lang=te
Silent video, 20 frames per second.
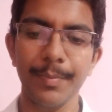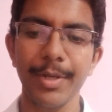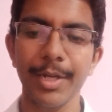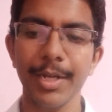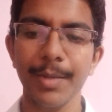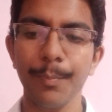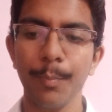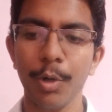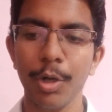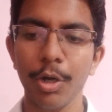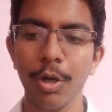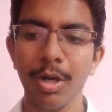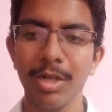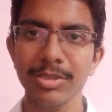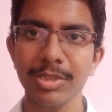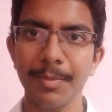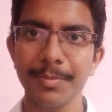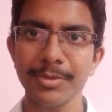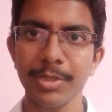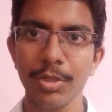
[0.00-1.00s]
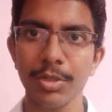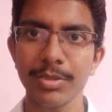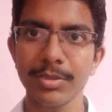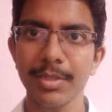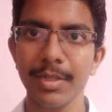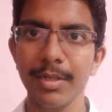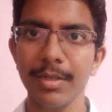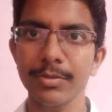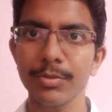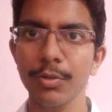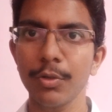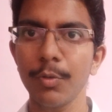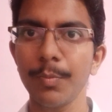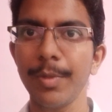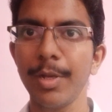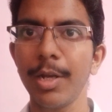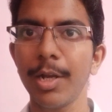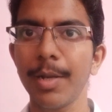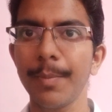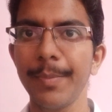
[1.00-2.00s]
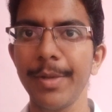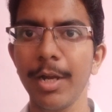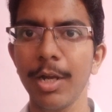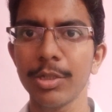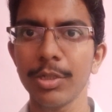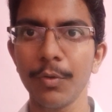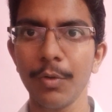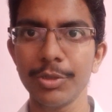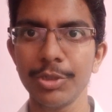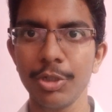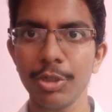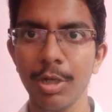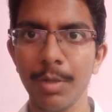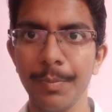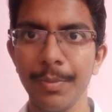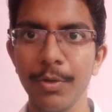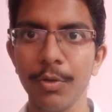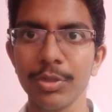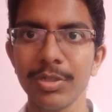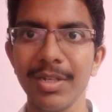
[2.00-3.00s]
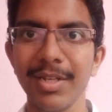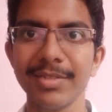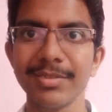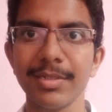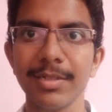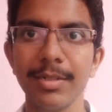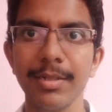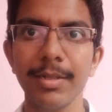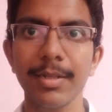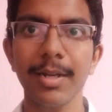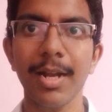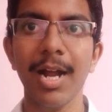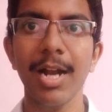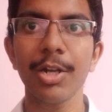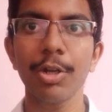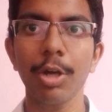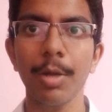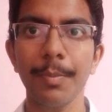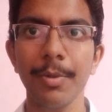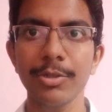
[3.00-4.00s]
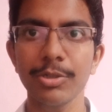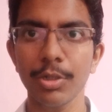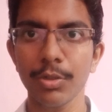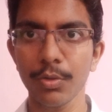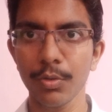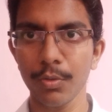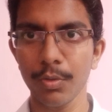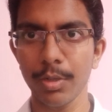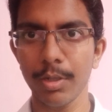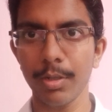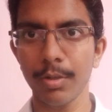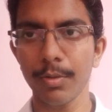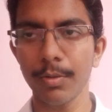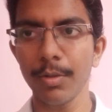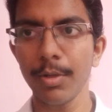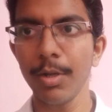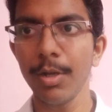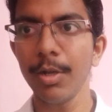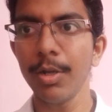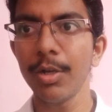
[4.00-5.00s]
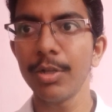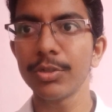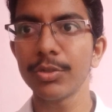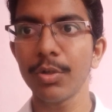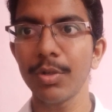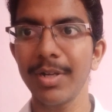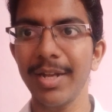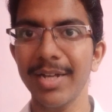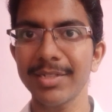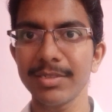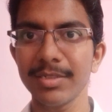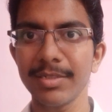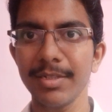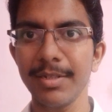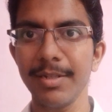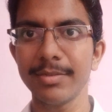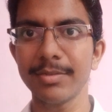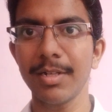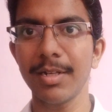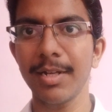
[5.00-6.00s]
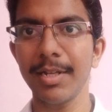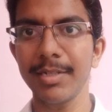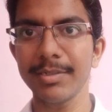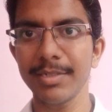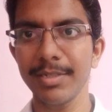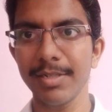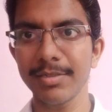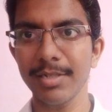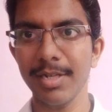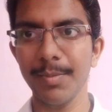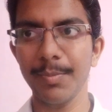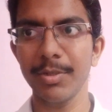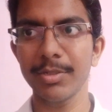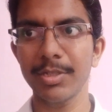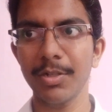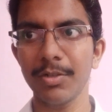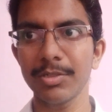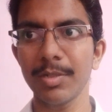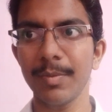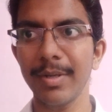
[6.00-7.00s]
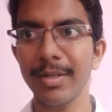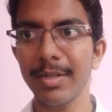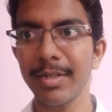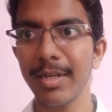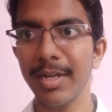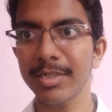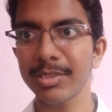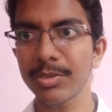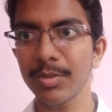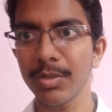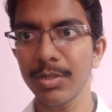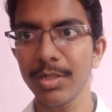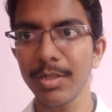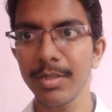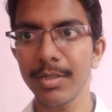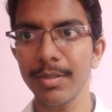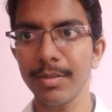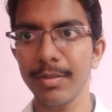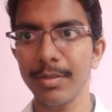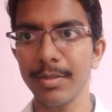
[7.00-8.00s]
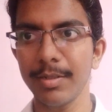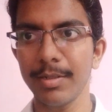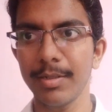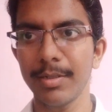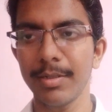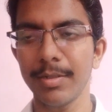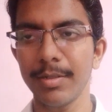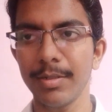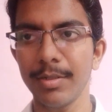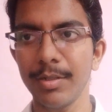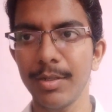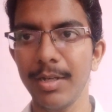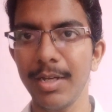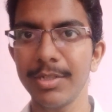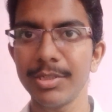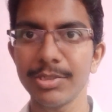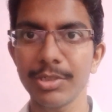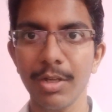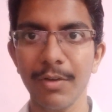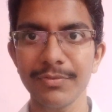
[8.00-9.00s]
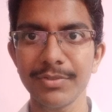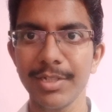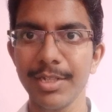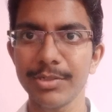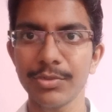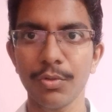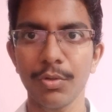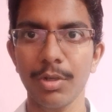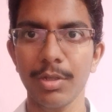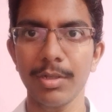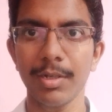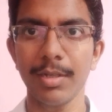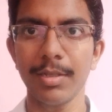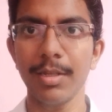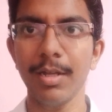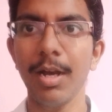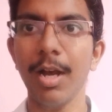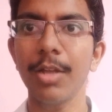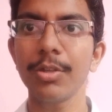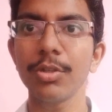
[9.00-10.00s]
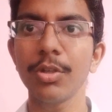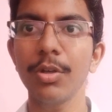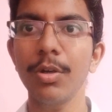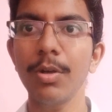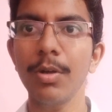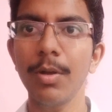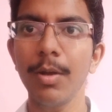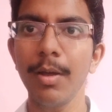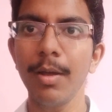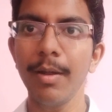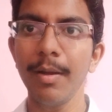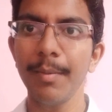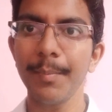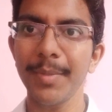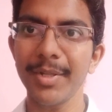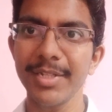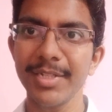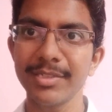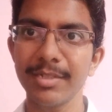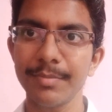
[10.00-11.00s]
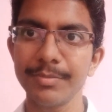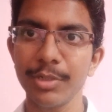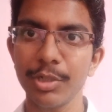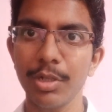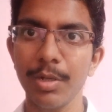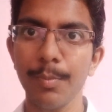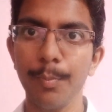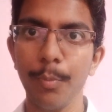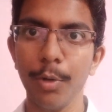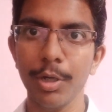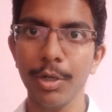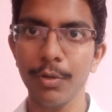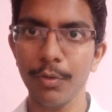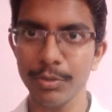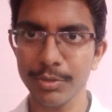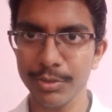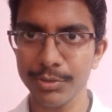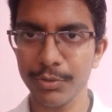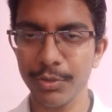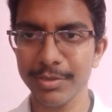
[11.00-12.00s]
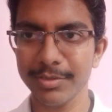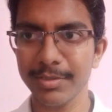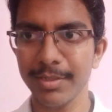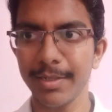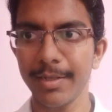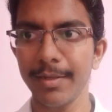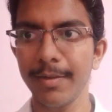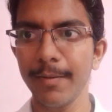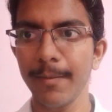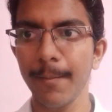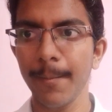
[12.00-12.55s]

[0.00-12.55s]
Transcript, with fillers: మీకు ఇంపార్టెంట్ కాన్సెప్ట్స్ తెలుస్తాయి సో మీ మీకు అందులో వచ్చిన టాపిక్ వదిలేసి రాని టాపిక్ చదువుకుంటారు సో నెక్స్ట్ సిరీస్ అంటే ఈ సిరీస్ అయిపోయిన తర్వాత మళ్ళీ నెక్స్ట్ లిస్ట్ ఆఫ్ సిరీస్ ఉంటుంది కదా అందులో ప్రతి సబ్జెక్ట్లో ఇంపార్టెంట్ క్వశ్చన్స్ వస్తాయి